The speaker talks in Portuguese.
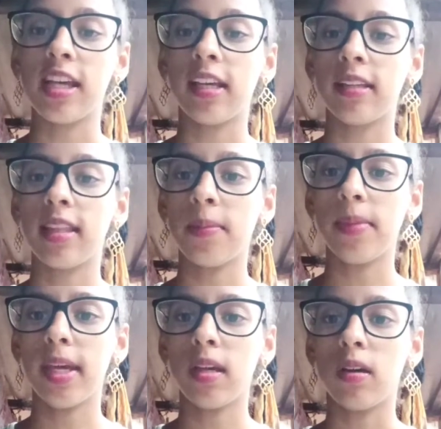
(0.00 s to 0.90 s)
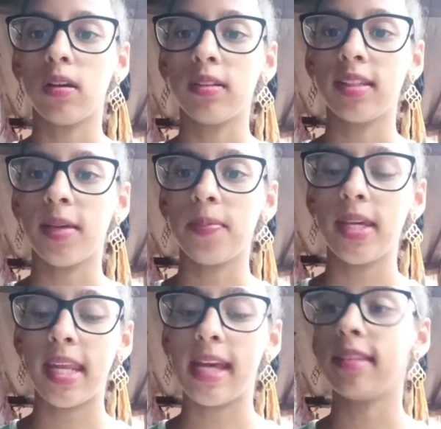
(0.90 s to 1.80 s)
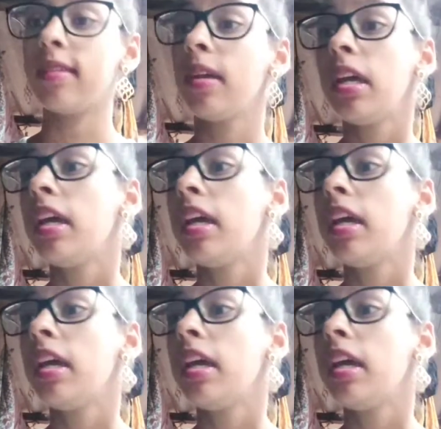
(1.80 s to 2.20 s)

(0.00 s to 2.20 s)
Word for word: E aqui também, ó, na beirada.